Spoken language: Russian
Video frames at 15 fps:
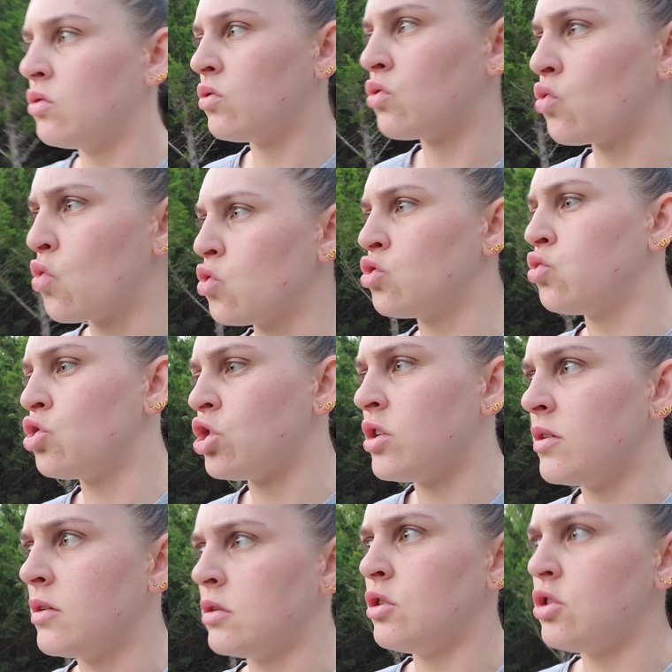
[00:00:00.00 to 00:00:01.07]
Руку чуть
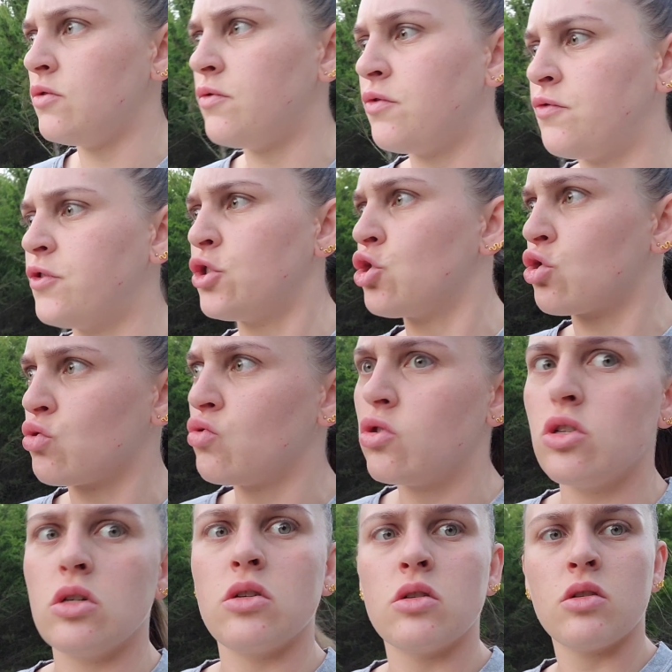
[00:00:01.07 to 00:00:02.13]
не, не
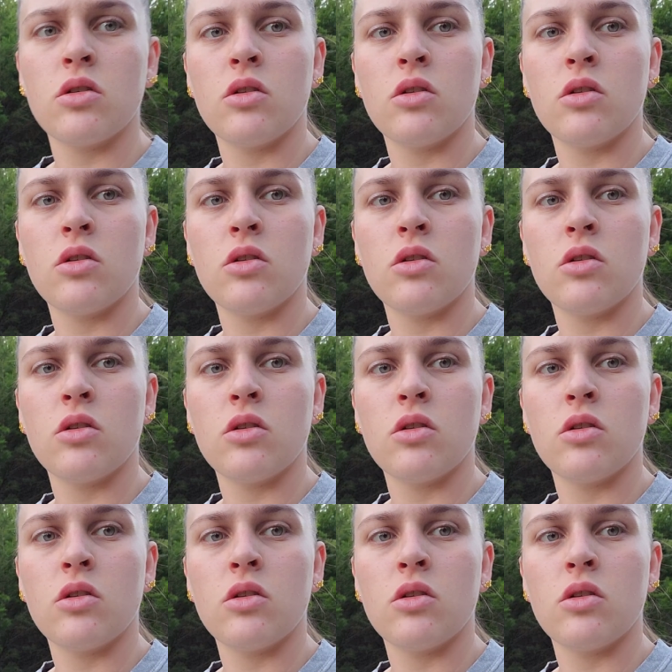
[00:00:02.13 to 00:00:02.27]
выдернула.